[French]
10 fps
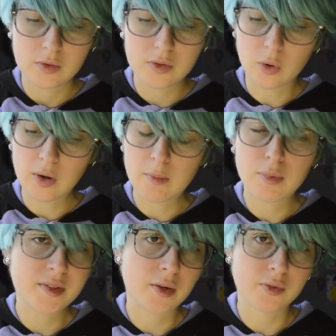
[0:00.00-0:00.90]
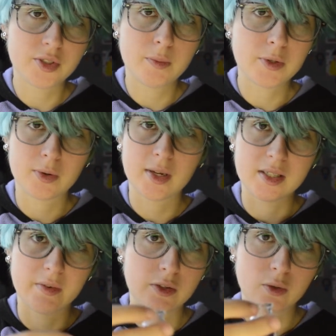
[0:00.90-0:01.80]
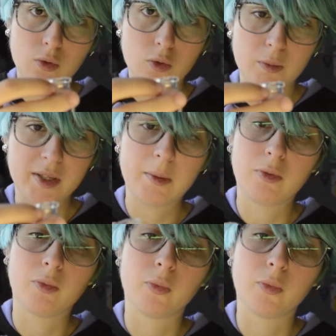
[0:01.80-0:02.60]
dans la boîte à lentilles parce que là ça va être trop compliqué pour vous